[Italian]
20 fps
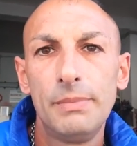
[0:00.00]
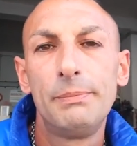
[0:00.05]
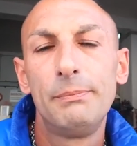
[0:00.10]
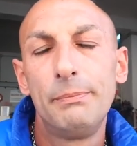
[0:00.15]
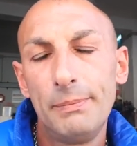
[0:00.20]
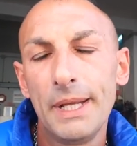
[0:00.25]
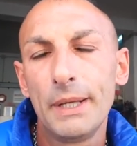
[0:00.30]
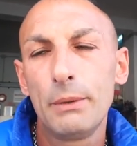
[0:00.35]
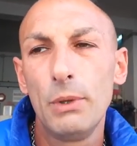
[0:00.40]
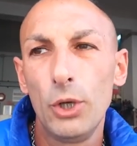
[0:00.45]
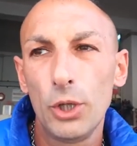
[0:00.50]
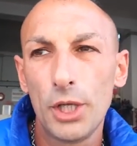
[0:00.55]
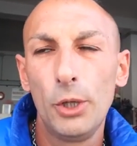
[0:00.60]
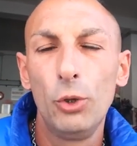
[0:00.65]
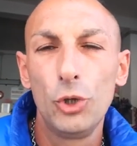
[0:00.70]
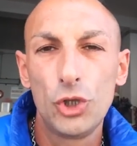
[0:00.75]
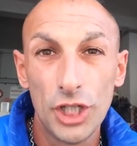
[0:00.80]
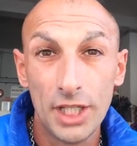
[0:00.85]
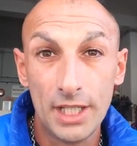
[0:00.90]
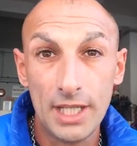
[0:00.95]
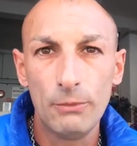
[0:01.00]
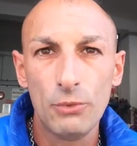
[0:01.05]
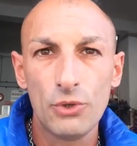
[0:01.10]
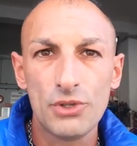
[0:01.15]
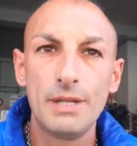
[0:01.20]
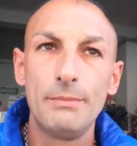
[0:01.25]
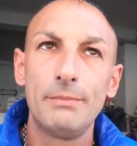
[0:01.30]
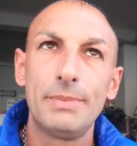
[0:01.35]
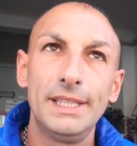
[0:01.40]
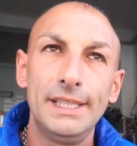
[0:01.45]
Per quello che noi cerchiamo
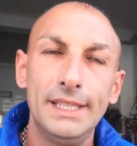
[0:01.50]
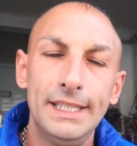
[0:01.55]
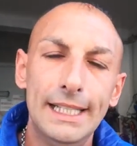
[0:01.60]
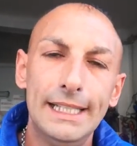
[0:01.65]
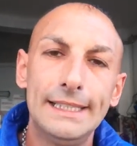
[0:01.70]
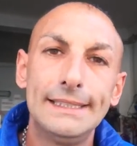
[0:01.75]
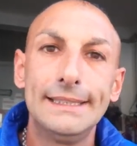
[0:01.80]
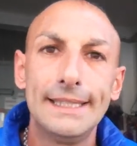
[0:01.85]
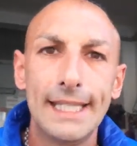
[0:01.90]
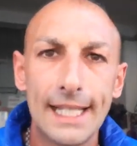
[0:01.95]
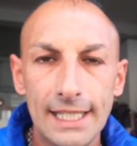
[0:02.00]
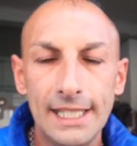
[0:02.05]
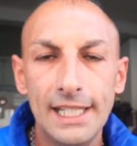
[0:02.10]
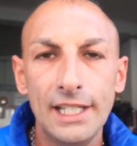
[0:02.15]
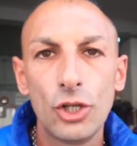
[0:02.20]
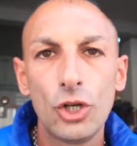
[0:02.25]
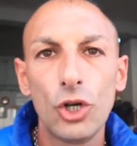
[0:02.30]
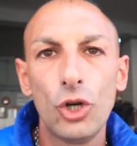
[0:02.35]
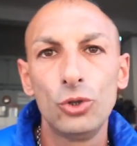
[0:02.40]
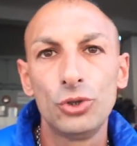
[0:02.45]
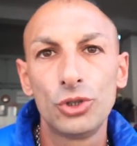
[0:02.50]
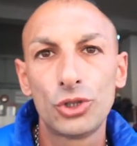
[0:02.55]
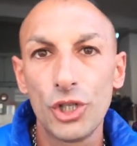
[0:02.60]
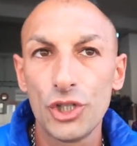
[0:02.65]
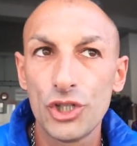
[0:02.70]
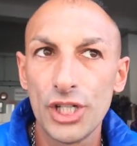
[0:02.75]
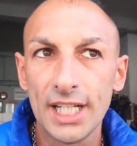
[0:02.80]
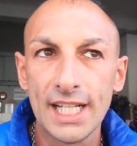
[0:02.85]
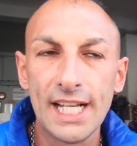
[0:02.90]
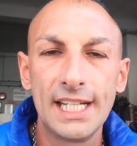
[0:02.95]
sempre di andarli incontro e
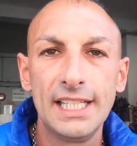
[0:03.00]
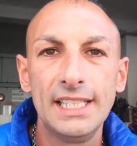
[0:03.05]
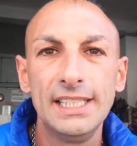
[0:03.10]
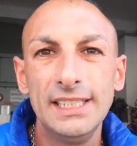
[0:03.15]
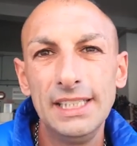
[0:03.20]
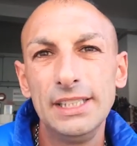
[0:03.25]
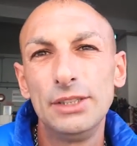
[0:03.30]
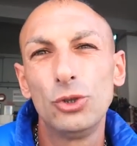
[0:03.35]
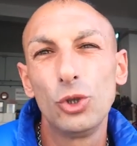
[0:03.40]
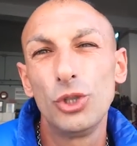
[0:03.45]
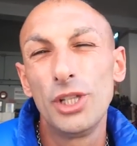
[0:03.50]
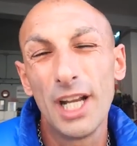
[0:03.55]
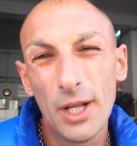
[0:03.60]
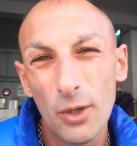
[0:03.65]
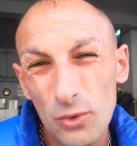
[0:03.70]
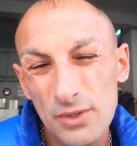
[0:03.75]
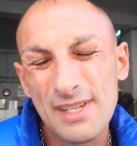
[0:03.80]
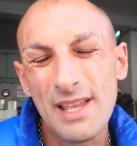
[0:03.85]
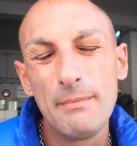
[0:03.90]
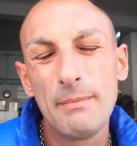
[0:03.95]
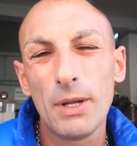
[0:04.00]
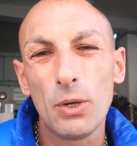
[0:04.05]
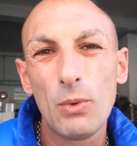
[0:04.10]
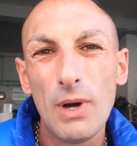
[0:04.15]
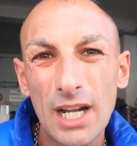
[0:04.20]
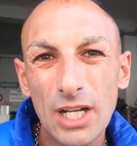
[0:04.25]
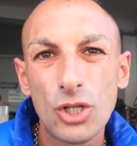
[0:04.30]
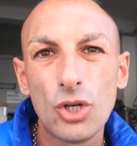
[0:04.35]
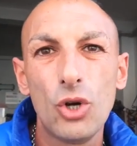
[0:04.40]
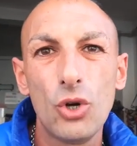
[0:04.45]
cercare di togliere sempre
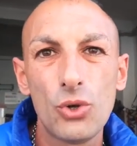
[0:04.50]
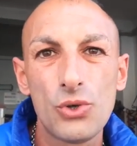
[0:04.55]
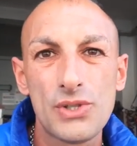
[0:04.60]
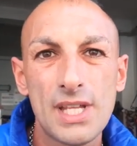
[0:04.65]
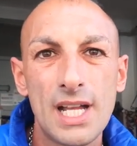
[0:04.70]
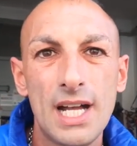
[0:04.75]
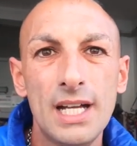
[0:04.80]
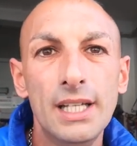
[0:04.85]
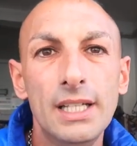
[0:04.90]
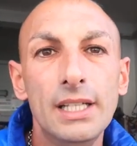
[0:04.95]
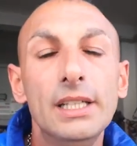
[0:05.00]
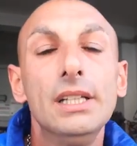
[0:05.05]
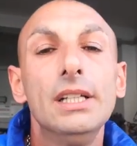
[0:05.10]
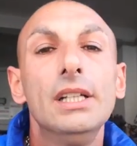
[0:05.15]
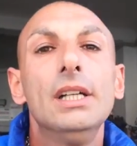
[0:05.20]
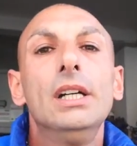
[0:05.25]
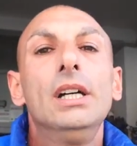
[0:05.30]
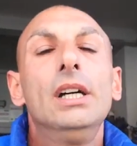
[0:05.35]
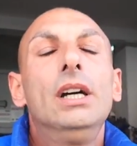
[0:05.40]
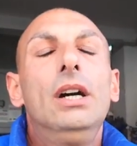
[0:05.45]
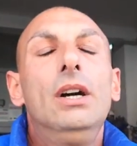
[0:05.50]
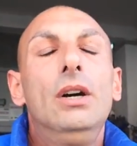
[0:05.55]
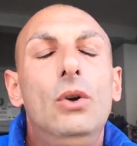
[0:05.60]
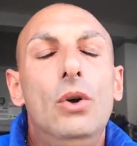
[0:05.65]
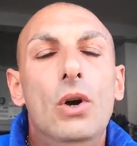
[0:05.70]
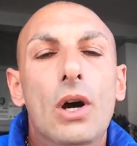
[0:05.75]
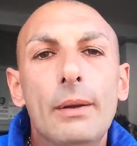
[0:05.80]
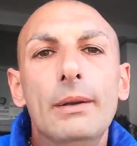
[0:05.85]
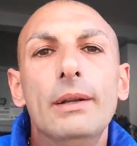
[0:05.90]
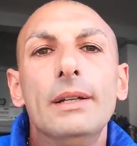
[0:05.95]
qualcosa o
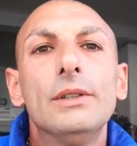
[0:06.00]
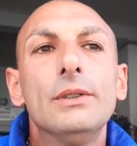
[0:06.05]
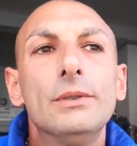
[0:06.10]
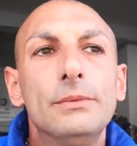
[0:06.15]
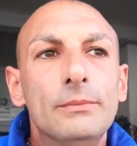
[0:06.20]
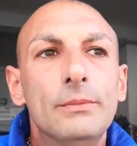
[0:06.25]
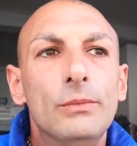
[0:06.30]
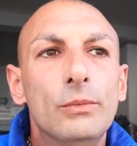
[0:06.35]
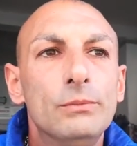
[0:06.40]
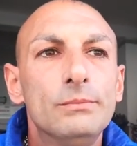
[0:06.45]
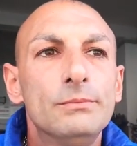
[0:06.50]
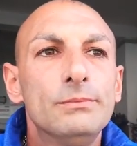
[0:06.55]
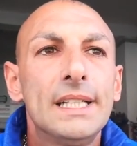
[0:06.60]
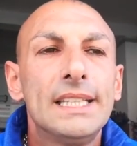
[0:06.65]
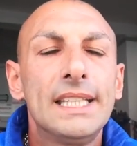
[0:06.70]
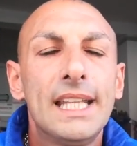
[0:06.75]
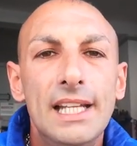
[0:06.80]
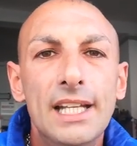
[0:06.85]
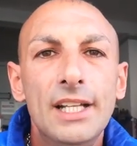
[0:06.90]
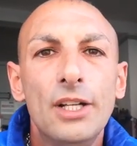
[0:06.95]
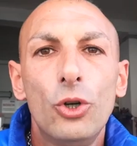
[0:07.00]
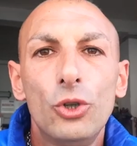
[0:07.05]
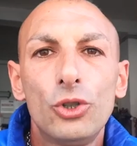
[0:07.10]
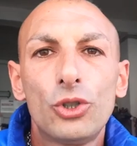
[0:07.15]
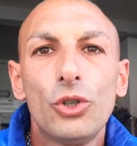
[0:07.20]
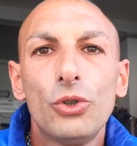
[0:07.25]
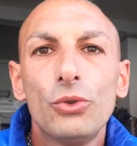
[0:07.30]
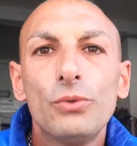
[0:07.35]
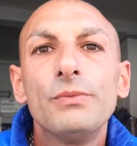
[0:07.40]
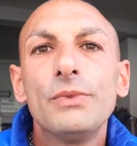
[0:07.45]
um, andarli
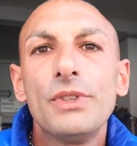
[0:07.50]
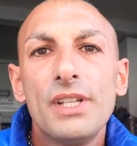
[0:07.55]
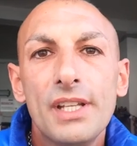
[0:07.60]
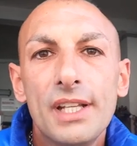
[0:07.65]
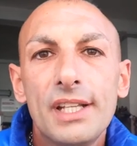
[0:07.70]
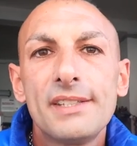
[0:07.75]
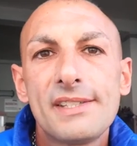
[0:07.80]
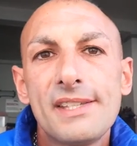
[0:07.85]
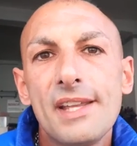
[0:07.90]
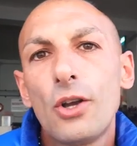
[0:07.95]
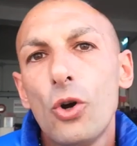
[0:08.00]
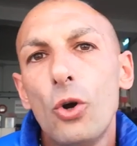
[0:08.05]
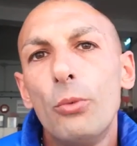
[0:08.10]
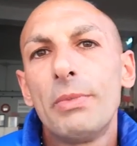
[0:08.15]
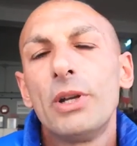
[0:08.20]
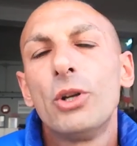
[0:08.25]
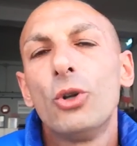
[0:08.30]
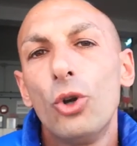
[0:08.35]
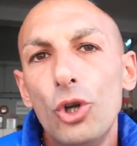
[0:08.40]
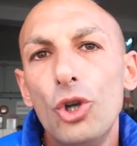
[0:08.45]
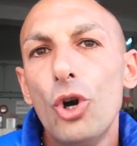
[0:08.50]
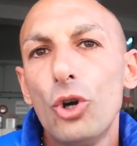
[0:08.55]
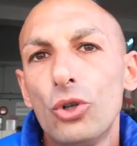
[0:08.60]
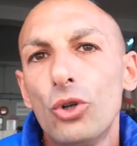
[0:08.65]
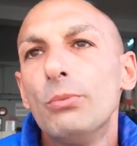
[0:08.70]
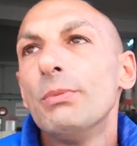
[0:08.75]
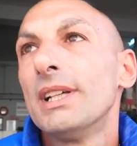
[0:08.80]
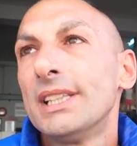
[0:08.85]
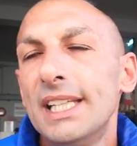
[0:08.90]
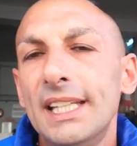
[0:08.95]
incontro si comprano loro il
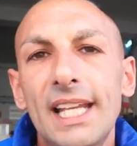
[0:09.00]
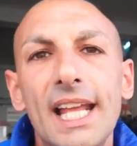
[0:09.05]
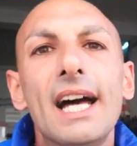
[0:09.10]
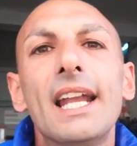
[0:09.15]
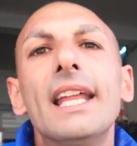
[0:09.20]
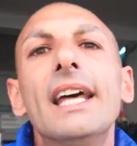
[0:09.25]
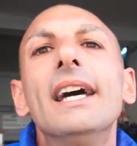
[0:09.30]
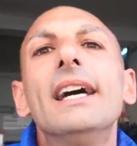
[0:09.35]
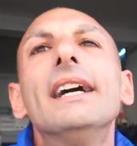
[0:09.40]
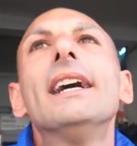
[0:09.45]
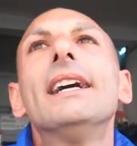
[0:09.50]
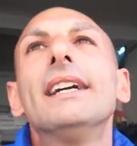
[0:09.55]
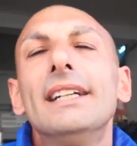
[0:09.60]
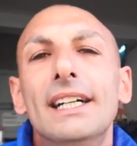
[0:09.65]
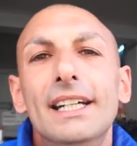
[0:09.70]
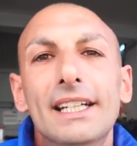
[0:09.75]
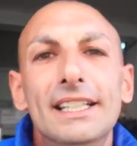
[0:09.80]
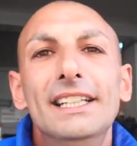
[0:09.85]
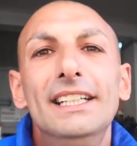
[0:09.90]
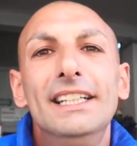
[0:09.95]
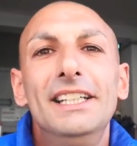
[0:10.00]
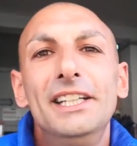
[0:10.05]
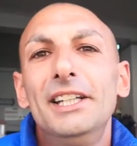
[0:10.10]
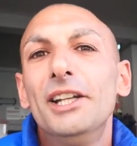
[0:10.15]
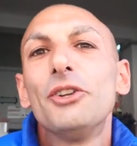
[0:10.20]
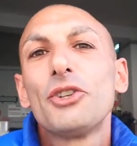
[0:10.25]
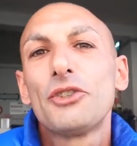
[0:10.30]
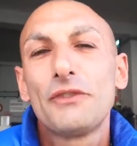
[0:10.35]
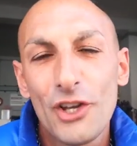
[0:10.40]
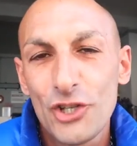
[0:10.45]
materiale
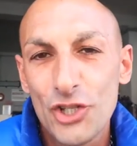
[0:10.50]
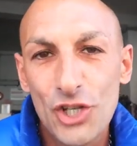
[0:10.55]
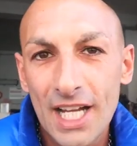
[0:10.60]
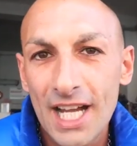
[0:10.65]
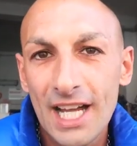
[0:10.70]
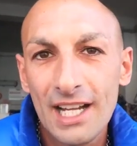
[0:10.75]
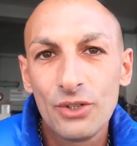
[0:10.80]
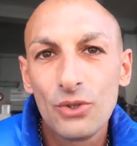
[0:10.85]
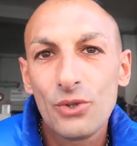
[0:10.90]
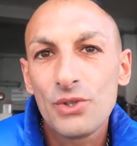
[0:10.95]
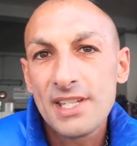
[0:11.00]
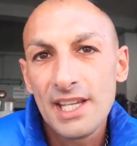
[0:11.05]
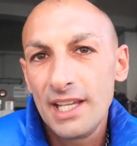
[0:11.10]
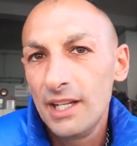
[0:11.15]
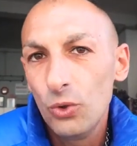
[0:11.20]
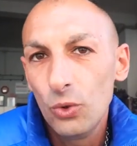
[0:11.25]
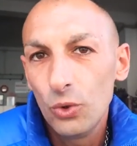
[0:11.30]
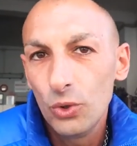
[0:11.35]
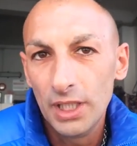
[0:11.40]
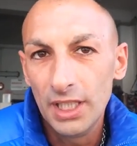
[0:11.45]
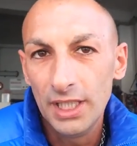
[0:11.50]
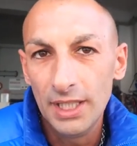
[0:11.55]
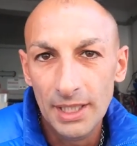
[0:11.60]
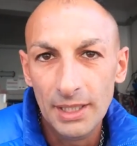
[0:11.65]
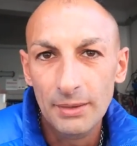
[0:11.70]
nello spazio a carrozze e noi